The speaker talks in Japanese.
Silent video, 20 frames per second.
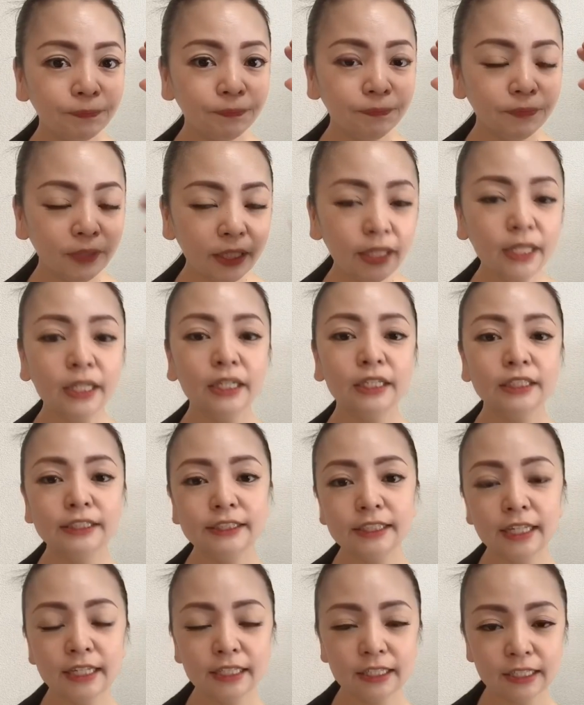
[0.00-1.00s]
にし
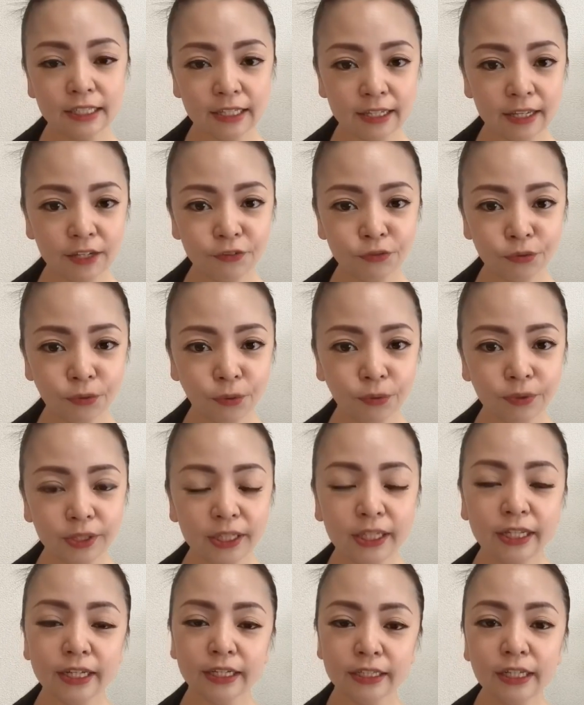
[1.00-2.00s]
ていただけるとい
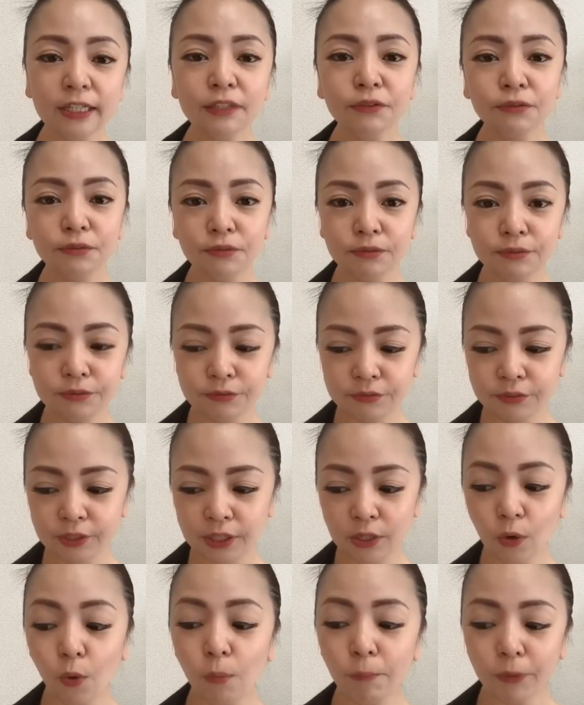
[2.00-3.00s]
いかなというふうに
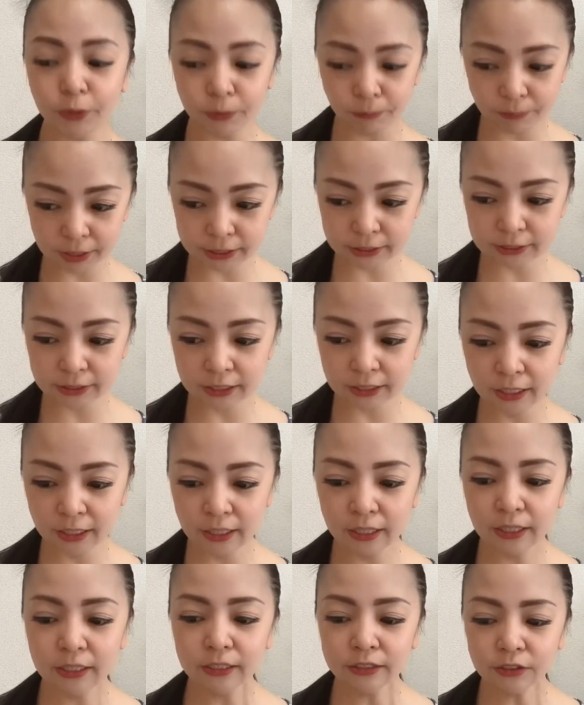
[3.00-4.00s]
思います
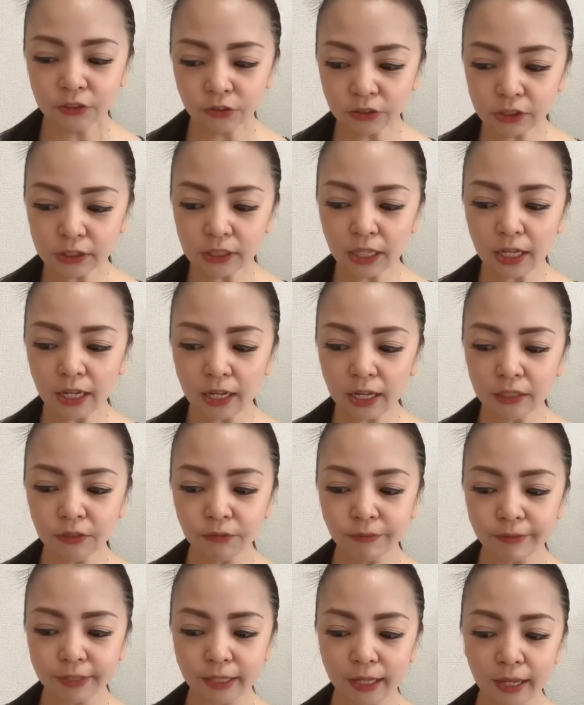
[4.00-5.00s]
そしてあと
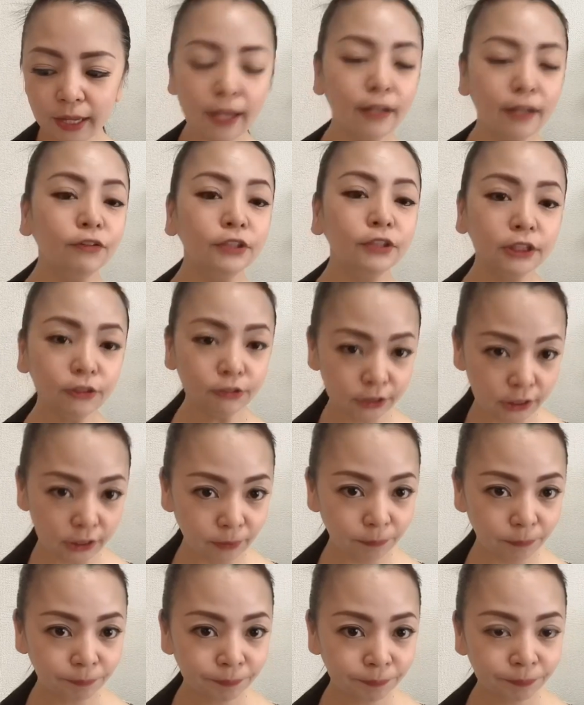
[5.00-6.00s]
はねへの字口
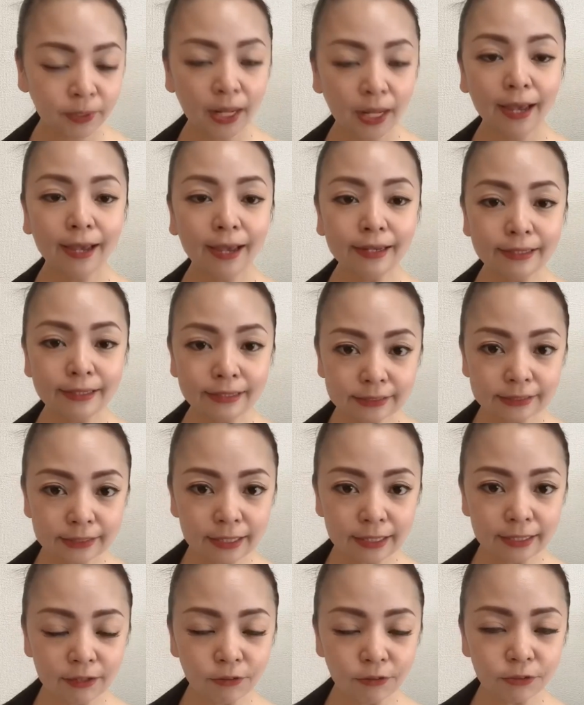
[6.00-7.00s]
相手さ
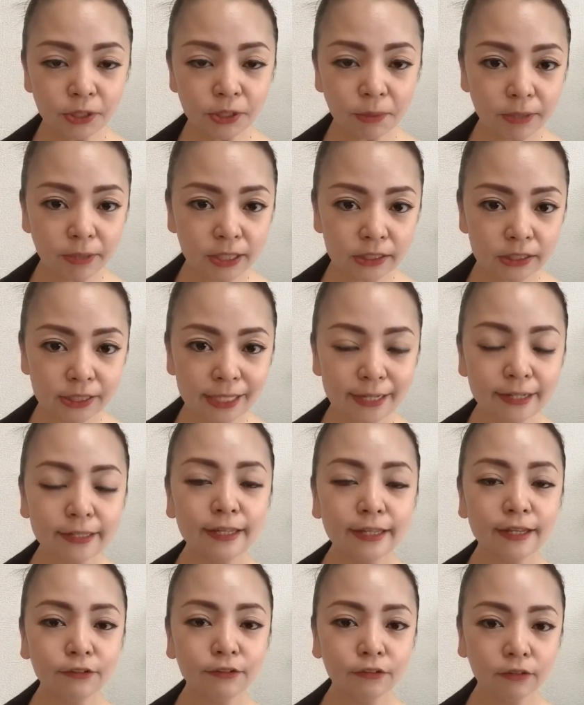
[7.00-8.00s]
んがおしゃべりされて
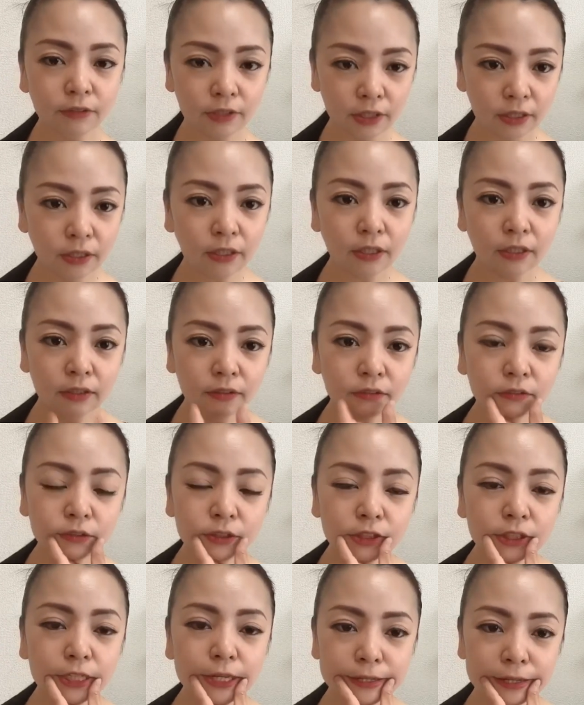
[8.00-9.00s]
いる時に
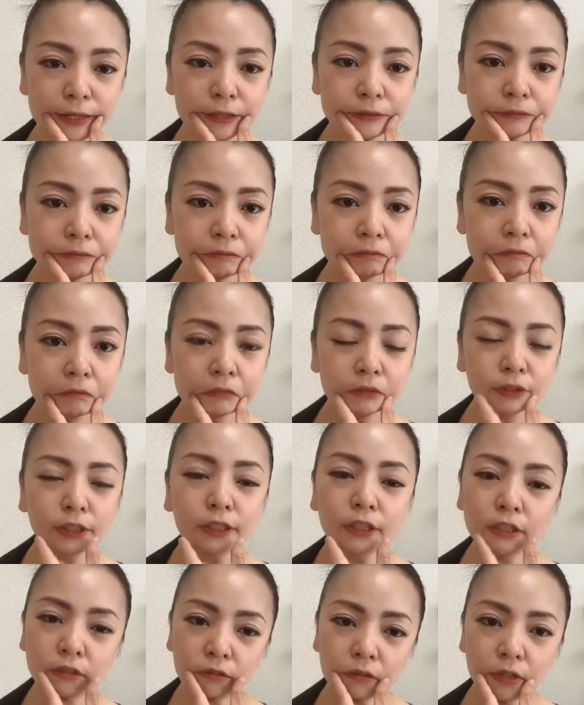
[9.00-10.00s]
口がね気
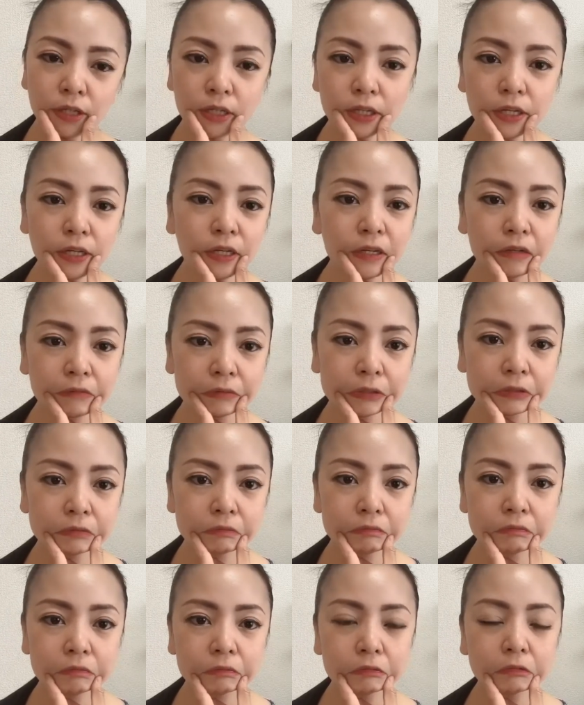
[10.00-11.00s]
抜けてんねやろね
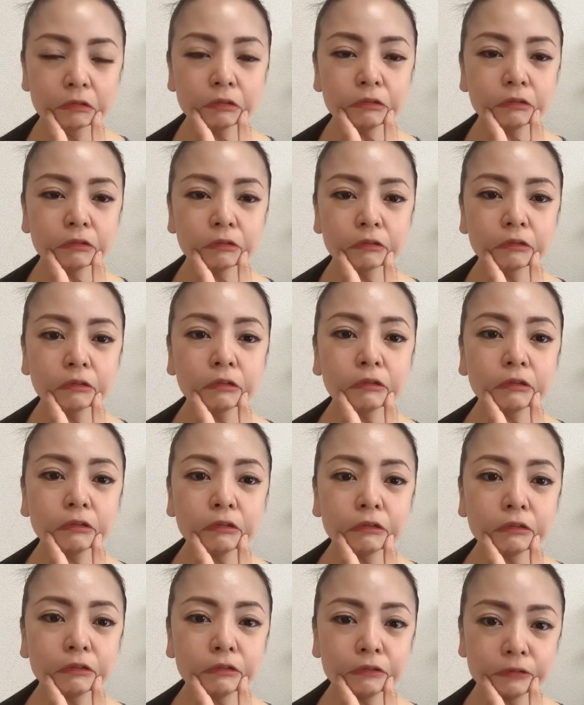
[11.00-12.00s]
こうやって下がっ
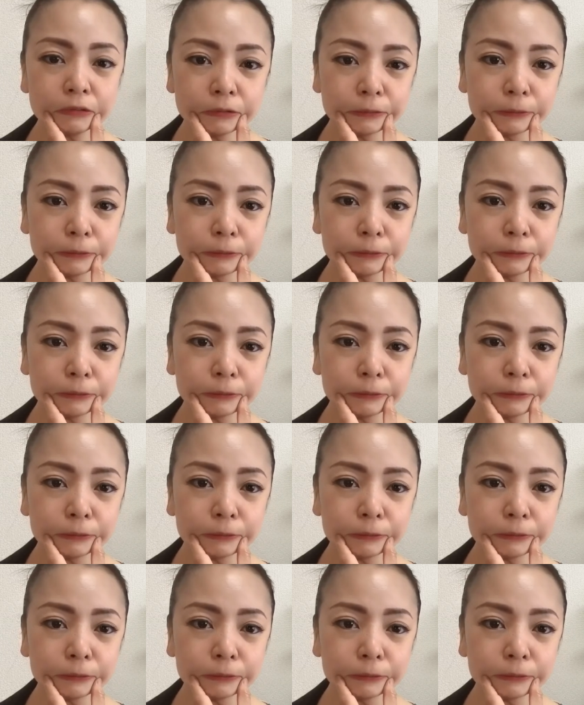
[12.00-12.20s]
てる人